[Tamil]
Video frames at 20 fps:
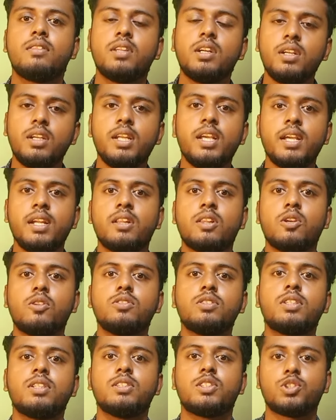தேர்ட்டி எயிட்
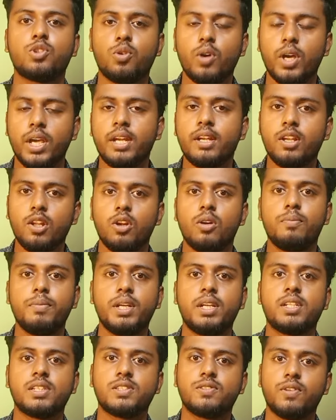தௌசண்ட் ஸ்கொயர்
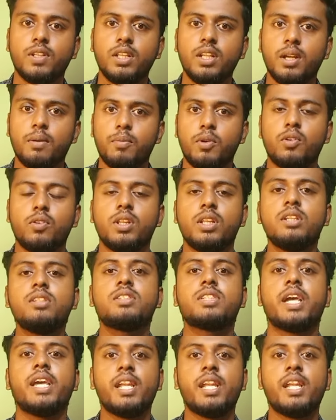கிலோமீட்டர்ஸ் வந்து நம்ம வந்து